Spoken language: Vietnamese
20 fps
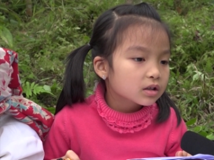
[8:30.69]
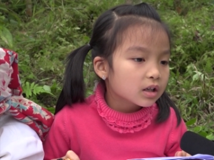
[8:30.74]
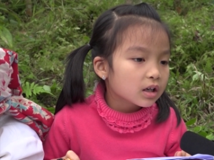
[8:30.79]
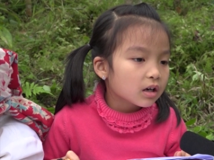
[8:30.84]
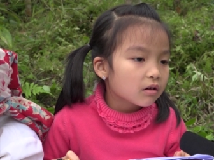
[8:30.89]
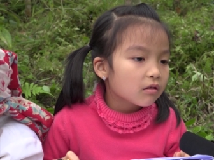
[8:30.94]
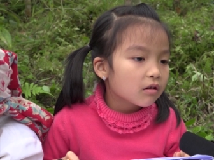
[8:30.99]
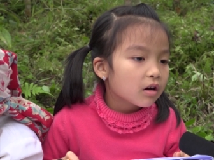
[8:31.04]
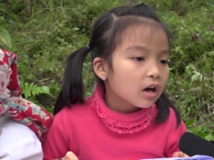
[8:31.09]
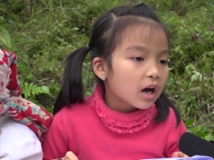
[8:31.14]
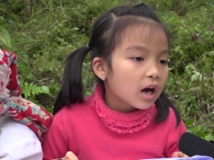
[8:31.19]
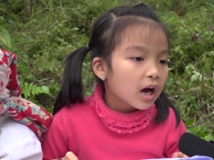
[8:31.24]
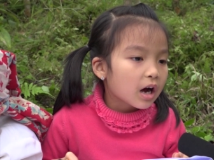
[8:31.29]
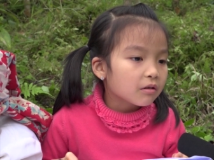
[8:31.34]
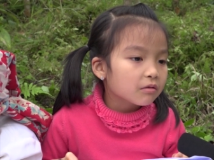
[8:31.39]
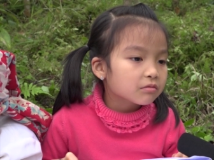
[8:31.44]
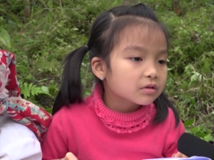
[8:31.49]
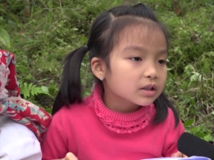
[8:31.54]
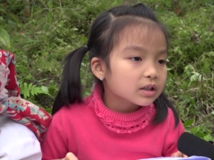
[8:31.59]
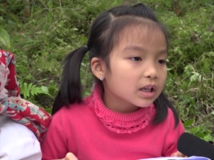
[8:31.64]
học,
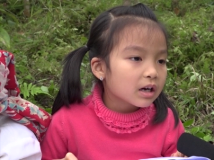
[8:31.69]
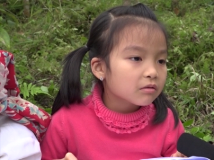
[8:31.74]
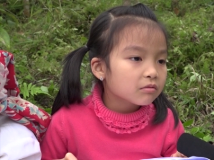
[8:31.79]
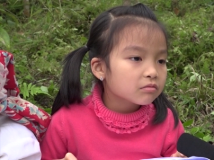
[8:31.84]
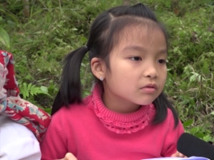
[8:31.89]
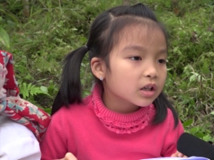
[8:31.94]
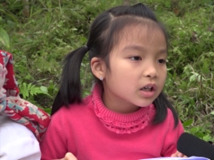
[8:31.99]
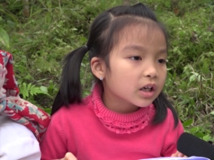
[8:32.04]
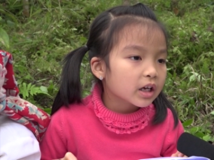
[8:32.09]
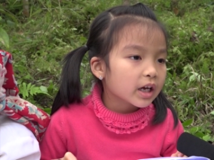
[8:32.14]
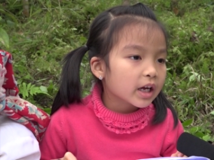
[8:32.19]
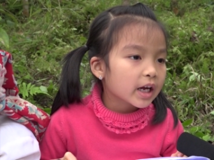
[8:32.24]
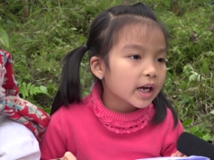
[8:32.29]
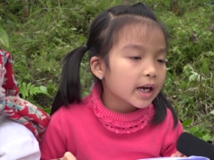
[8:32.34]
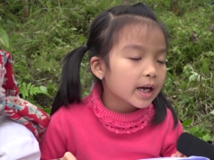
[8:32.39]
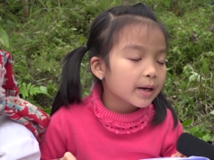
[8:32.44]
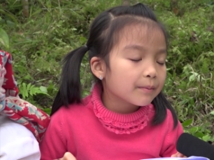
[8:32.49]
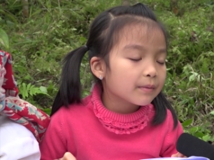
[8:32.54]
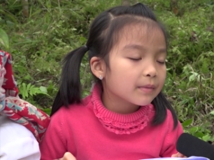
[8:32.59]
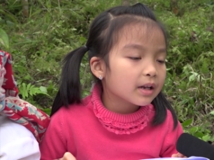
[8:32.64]
học xong thì
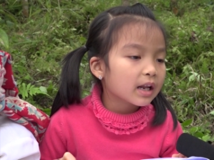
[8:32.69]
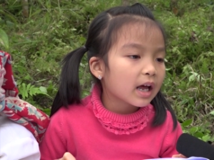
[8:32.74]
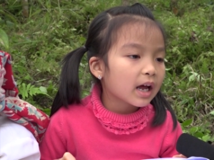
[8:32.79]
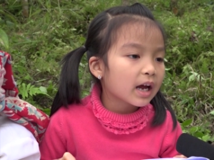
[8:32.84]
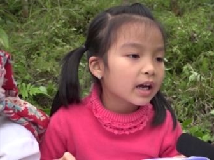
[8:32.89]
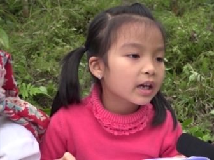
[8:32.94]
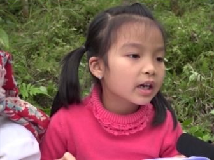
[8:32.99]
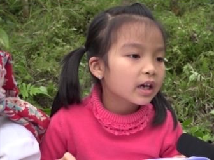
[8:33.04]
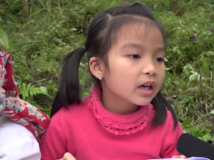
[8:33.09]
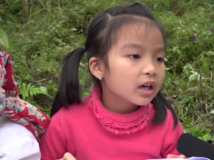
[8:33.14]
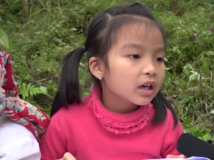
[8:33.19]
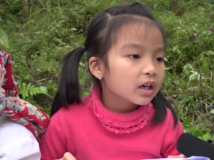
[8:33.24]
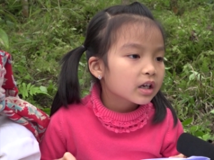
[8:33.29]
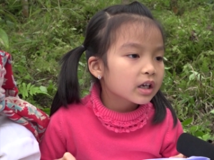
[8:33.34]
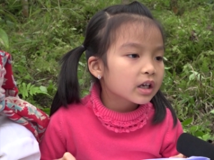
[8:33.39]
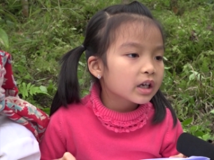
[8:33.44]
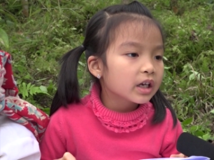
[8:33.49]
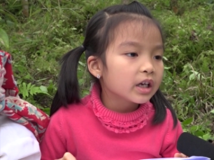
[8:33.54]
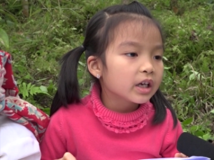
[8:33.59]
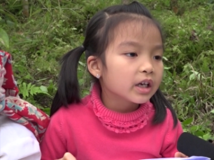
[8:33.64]
em lại
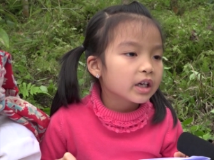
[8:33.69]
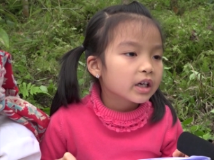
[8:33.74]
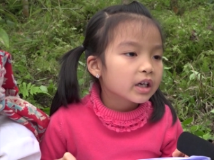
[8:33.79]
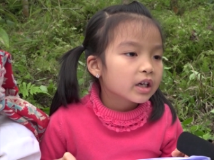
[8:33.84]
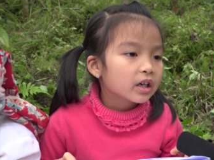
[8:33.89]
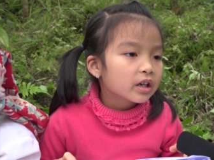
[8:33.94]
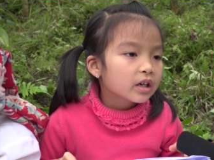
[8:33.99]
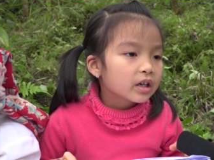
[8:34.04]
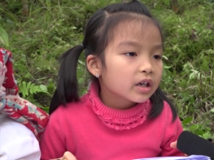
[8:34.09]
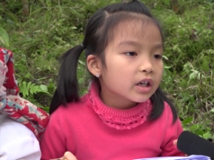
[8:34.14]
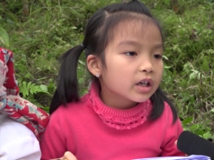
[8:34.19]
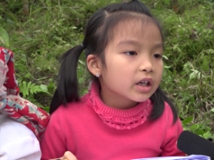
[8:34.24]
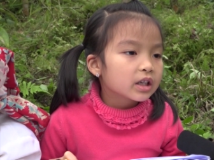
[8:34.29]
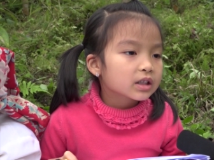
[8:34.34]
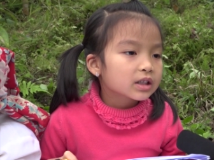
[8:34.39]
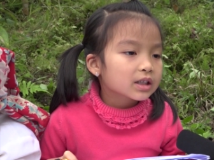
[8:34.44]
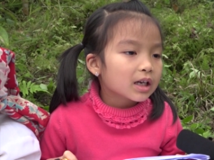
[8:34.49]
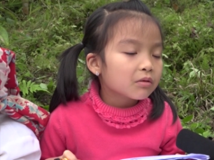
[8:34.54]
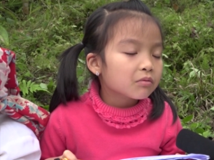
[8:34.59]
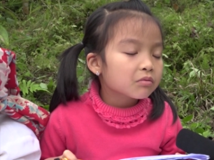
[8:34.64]
nghỉ nghỉ
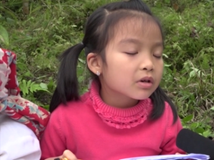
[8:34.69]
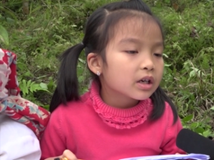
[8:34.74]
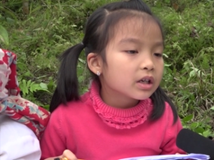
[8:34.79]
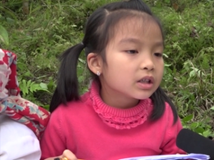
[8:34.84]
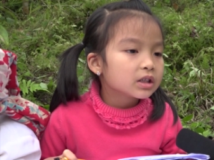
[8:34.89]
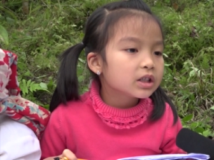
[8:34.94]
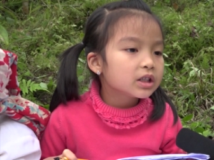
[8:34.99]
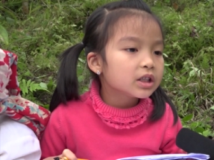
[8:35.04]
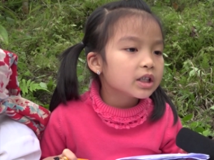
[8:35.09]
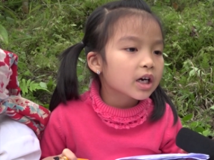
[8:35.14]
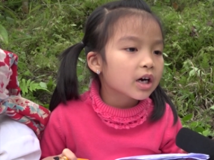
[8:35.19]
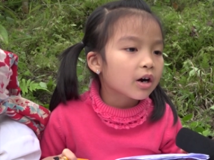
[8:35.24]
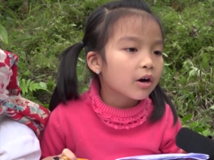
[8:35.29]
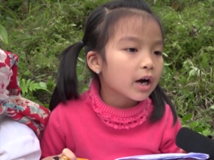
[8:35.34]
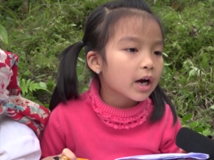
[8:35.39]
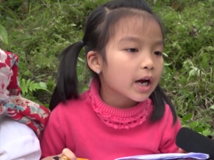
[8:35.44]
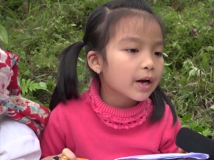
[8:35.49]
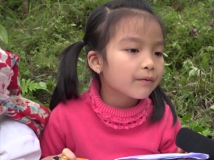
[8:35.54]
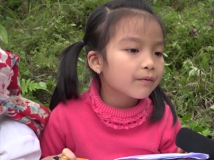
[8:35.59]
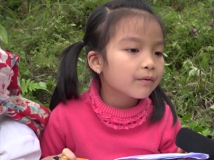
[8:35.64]
xong đến chiều
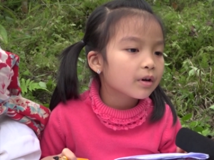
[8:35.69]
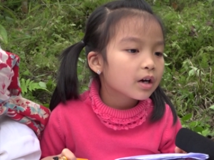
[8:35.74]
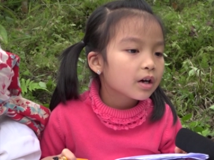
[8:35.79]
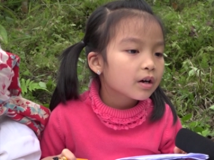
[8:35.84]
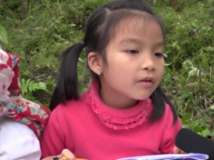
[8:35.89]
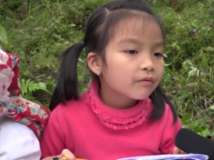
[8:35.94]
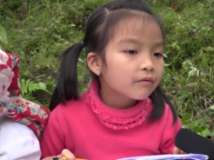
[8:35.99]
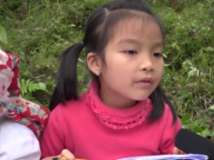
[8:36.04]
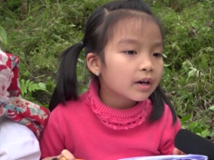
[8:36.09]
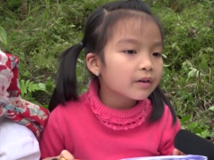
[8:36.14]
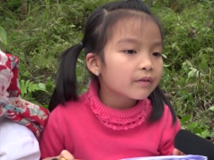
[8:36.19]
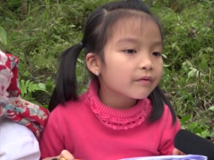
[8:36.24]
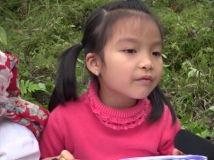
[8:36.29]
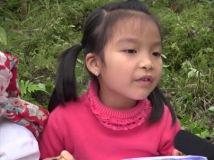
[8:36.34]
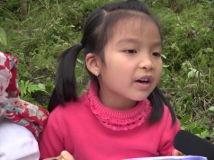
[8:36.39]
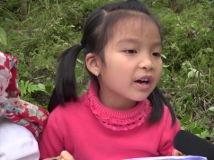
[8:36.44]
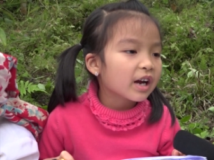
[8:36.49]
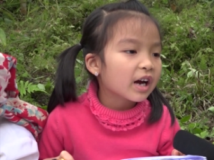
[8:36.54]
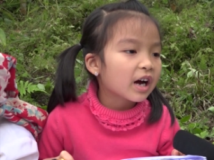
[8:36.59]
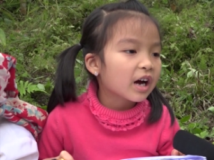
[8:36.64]
em vẫn
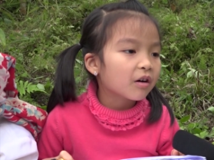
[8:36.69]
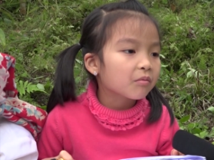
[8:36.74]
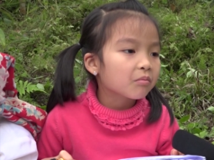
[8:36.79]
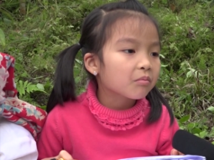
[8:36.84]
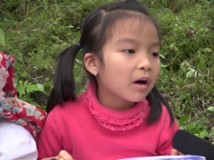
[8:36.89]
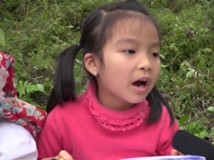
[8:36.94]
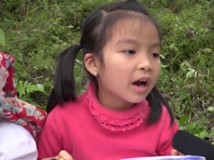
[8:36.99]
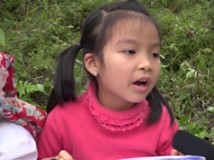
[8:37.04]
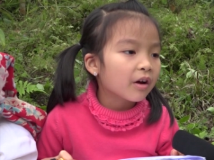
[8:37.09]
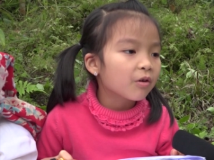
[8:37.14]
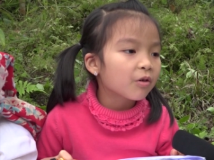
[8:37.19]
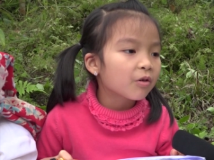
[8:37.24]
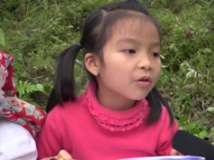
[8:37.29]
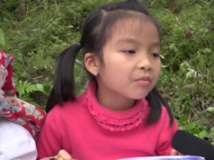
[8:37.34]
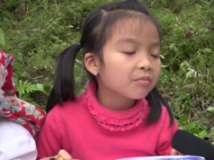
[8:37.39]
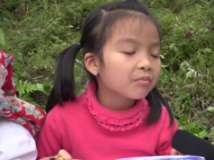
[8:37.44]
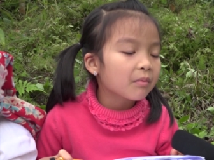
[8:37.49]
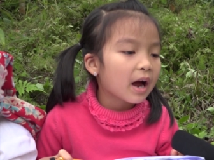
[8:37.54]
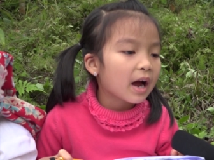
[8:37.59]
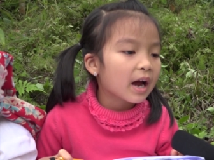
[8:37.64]
phải học bài
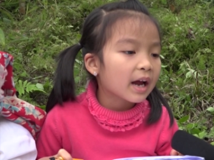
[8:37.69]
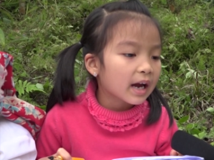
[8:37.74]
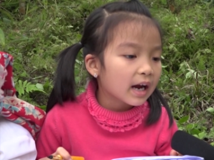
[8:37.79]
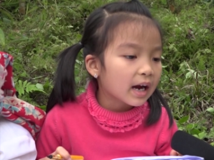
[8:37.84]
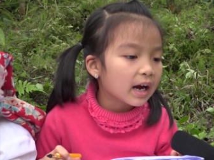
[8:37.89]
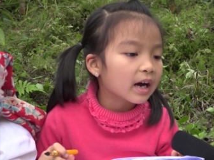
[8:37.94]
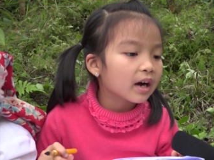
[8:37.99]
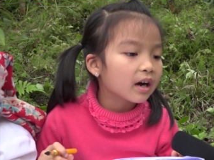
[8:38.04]
ôn bài ạ